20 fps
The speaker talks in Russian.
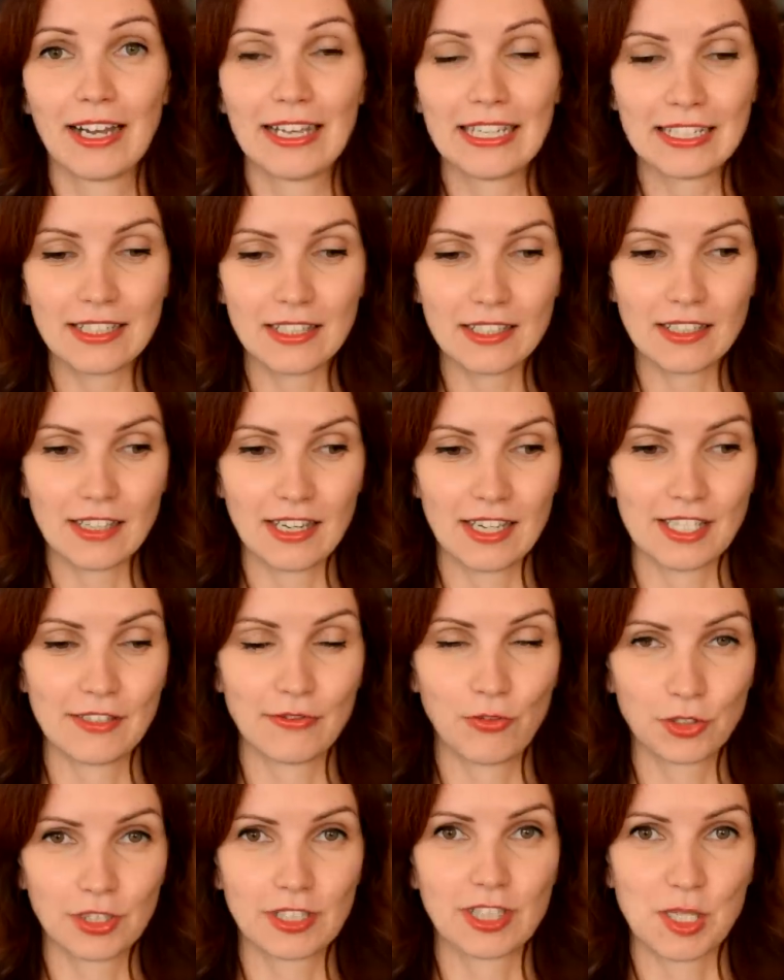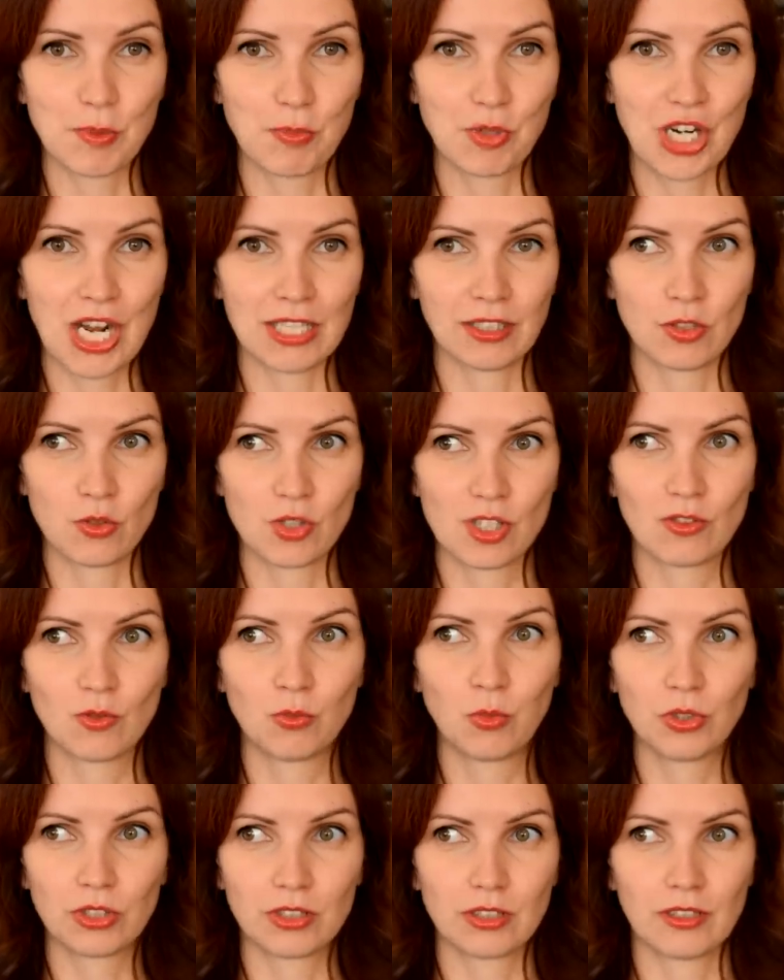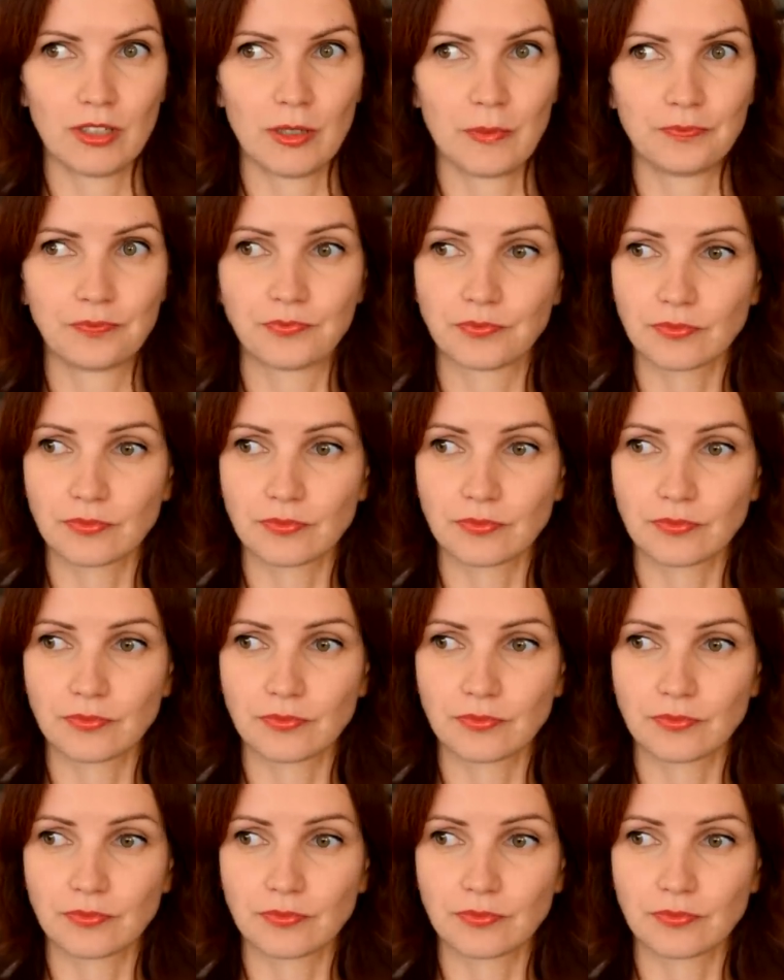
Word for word: И эти фотки распечатать. То есть это будет а,